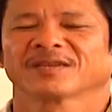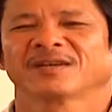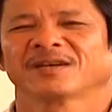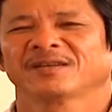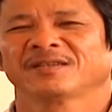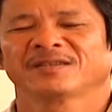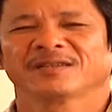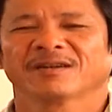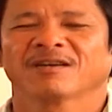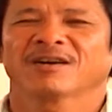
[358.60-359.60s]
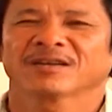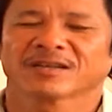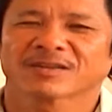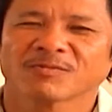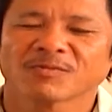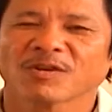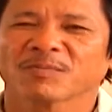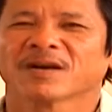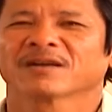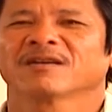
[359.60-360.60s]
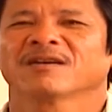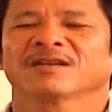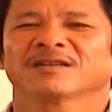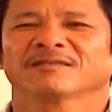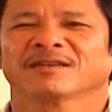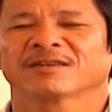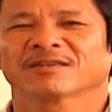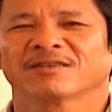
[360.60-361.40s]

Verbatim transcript: ừ, lo thì cũng có phần lo nhưng mà